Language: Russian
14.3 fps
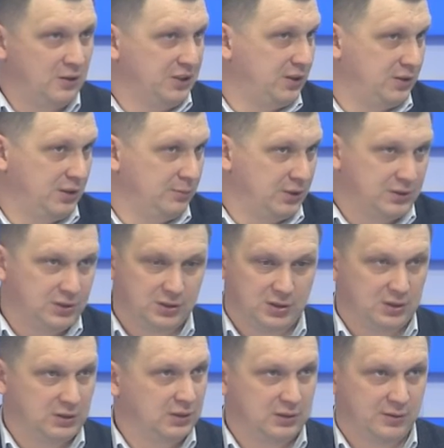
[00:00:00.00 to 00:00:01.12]
легитимности
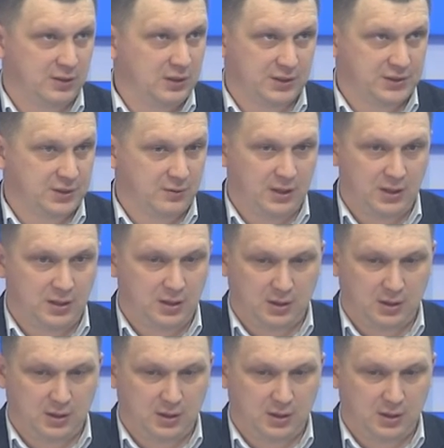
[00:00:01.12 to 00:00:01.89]
этого голосования,